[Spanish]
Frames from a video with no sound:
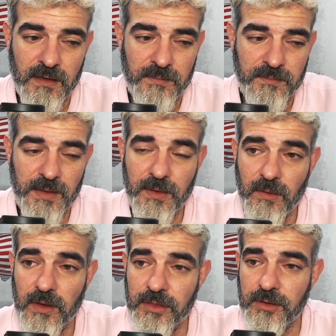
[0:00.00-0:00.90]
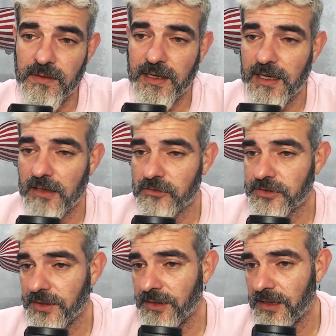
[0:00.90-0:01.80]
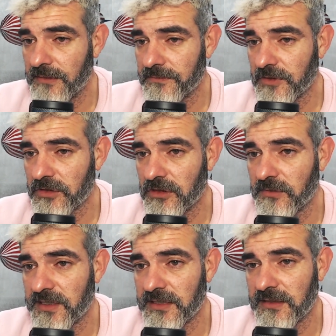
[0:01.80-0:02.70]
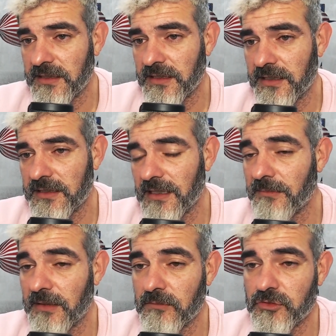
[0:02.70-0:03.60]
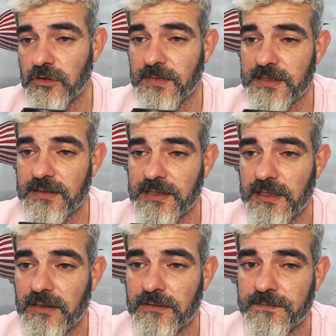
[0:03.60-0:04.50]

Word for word: Me avergüenzo de que la justicia no se tome este tema mucho más en serio.